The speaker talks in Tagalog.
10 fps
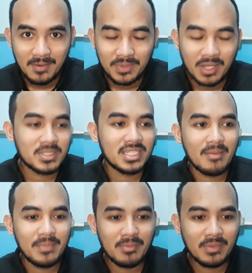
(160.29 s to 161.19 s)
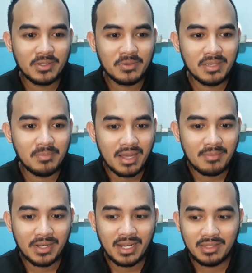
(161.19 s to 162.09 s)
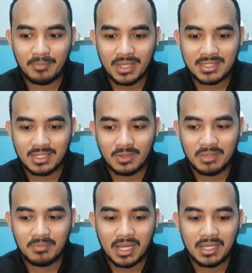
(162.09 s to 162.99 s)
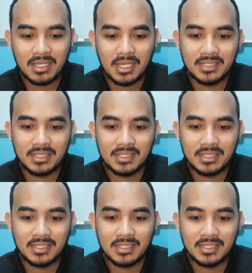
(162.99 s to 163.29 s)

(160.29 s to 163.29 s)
Now, sinabi naman ng iba, pan- depensa ng iba,